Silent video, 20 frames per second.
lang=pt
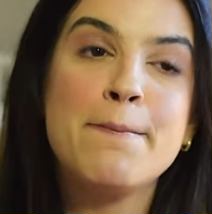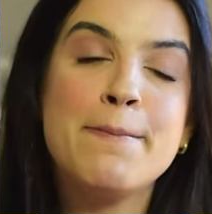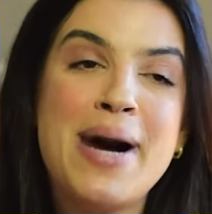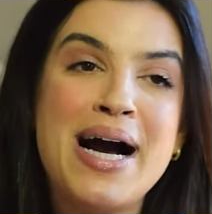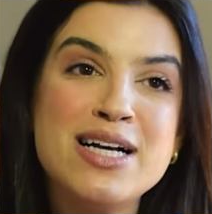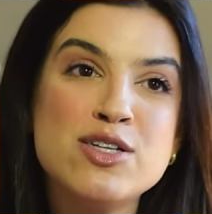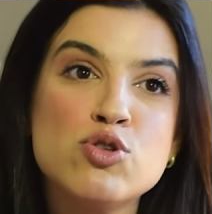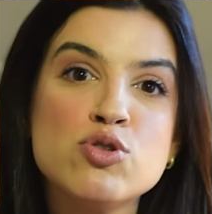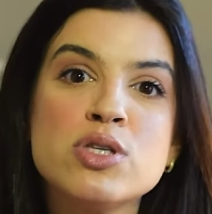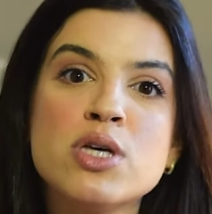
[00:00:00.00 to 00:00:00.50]

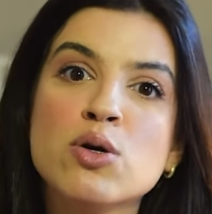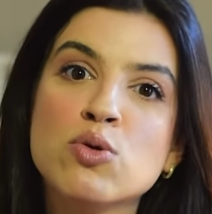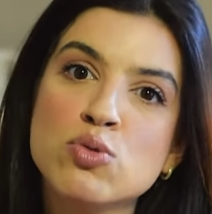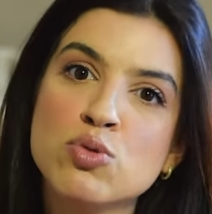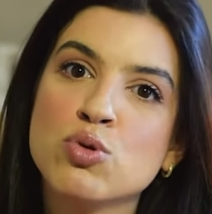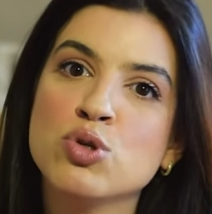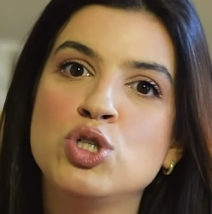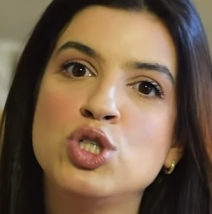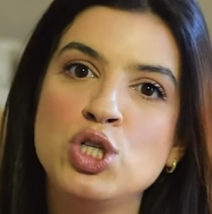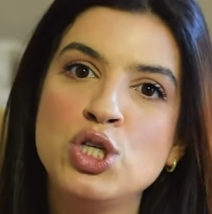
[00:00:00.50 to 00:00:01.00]
Mas o
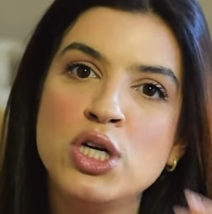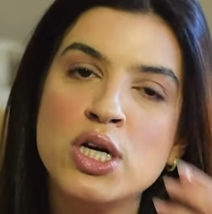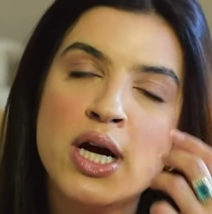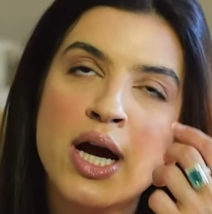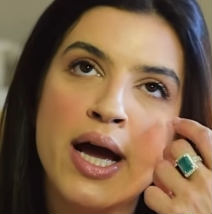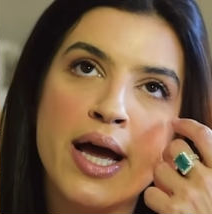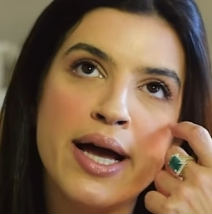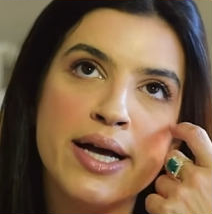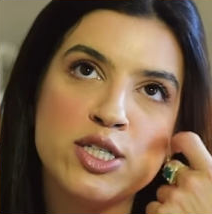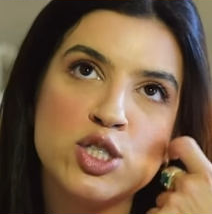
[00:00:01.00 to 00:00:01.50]
segundo
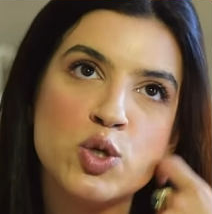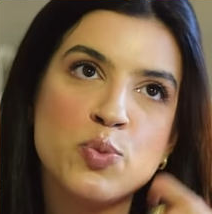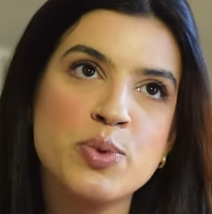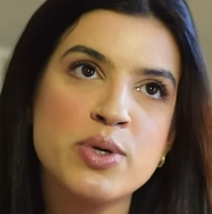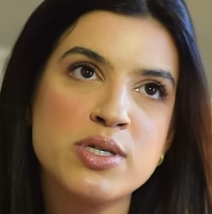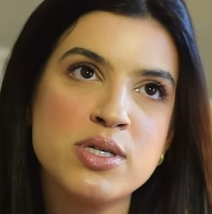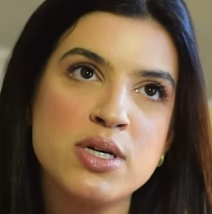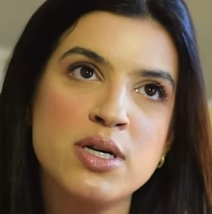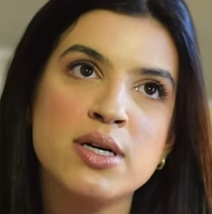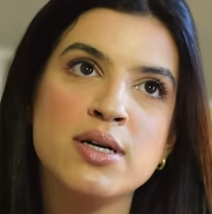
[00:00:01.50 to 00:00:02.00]
dia é tipo
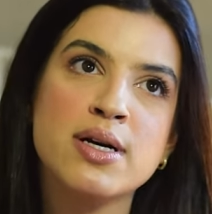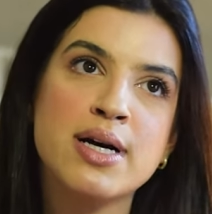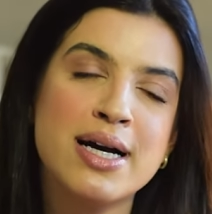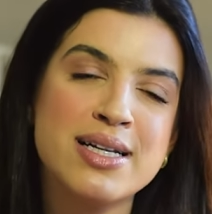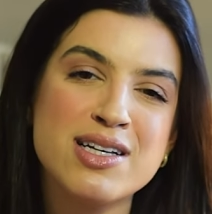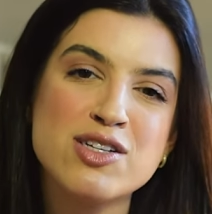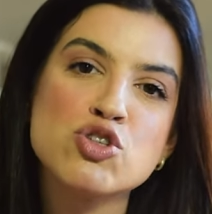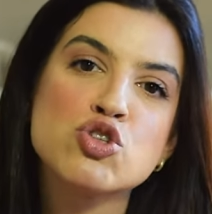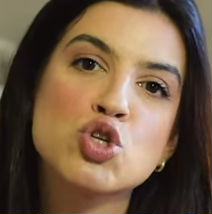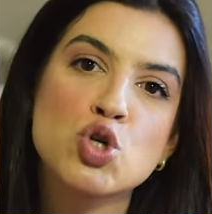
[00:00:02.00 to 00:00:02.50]
assim,
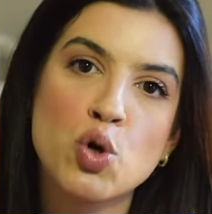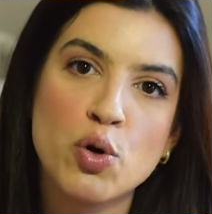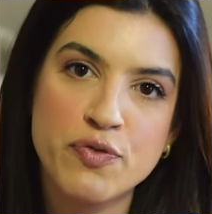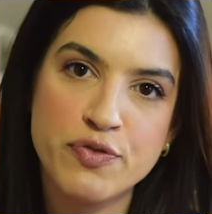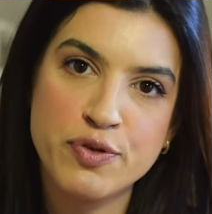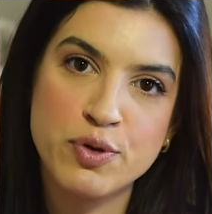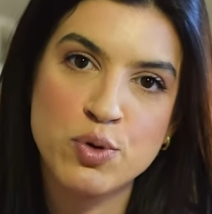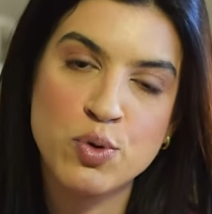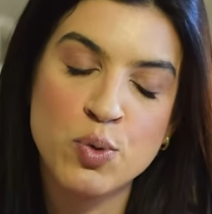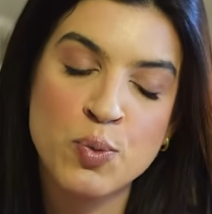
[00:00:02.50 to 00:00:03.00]

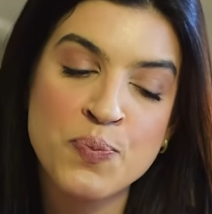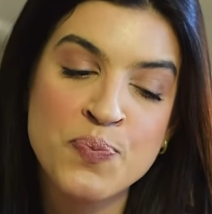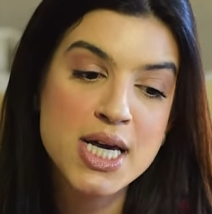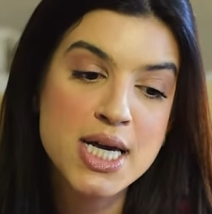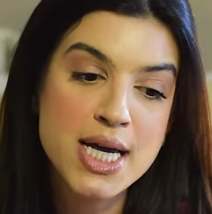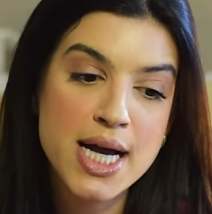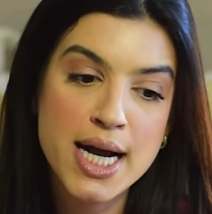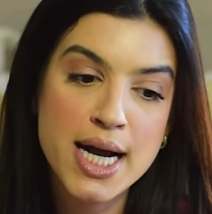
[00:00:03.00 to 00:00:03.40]
catastrófico. E